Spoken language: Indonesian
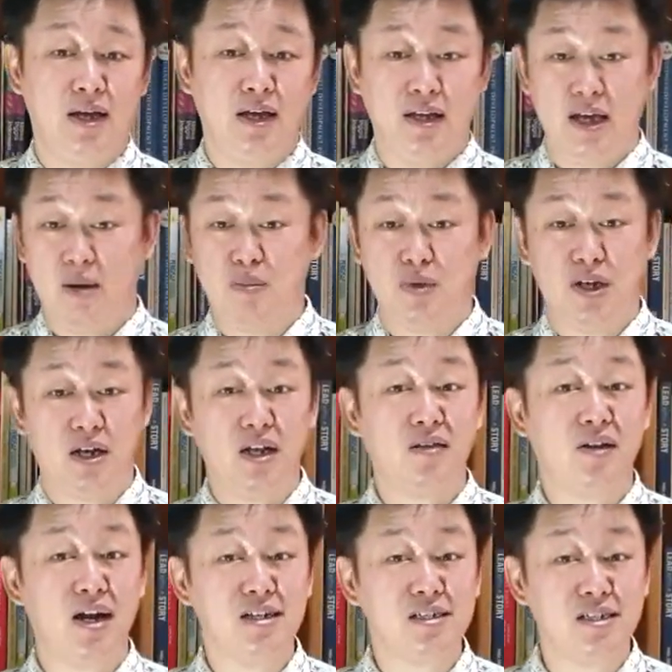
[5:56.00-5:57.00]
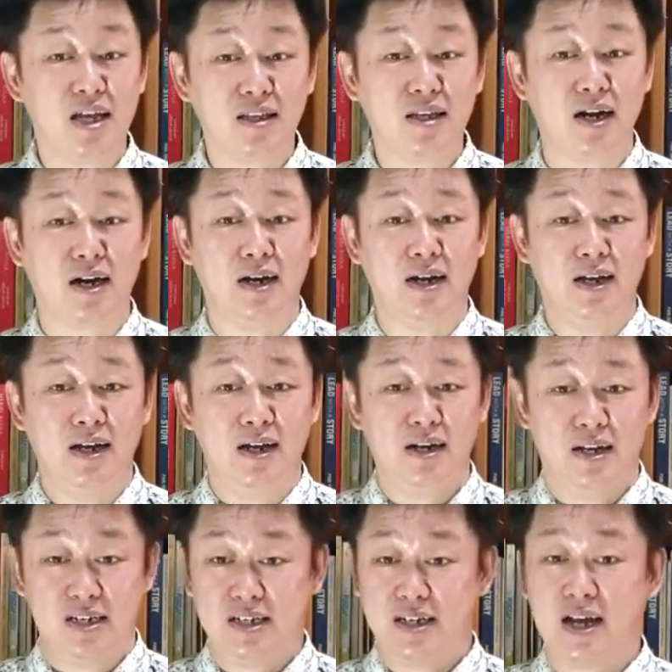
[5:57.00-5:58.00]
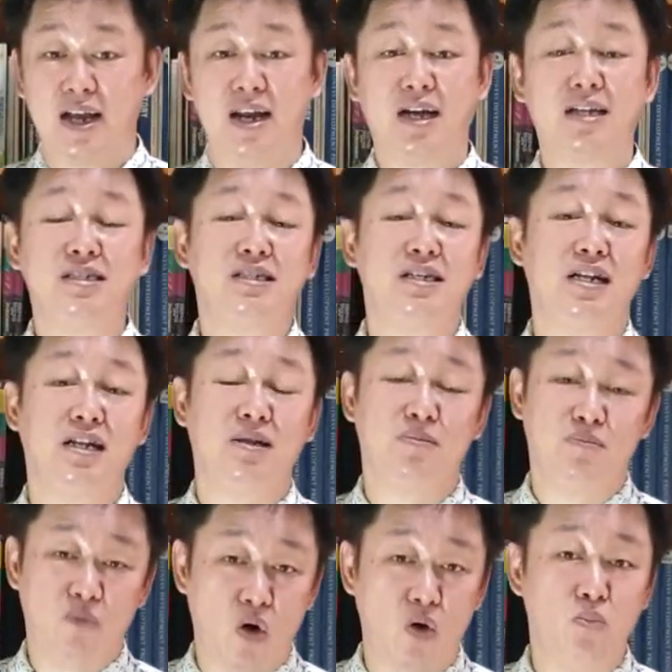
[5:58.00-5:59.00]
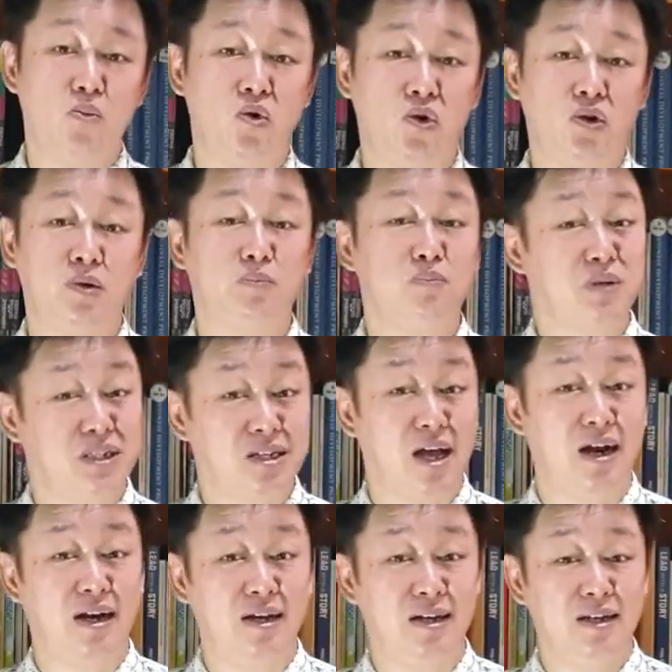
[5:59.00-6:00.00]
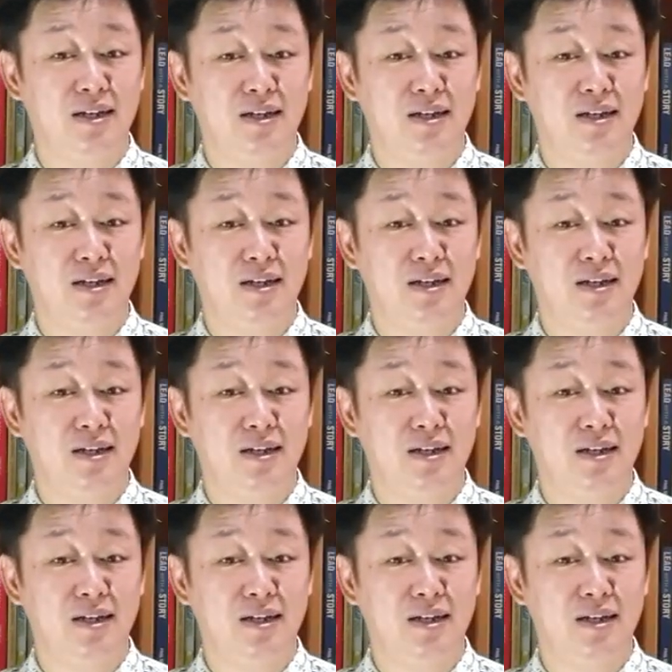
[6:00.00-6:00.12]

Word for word: Yang menjadi trendsetter di skala kecil maupun besar.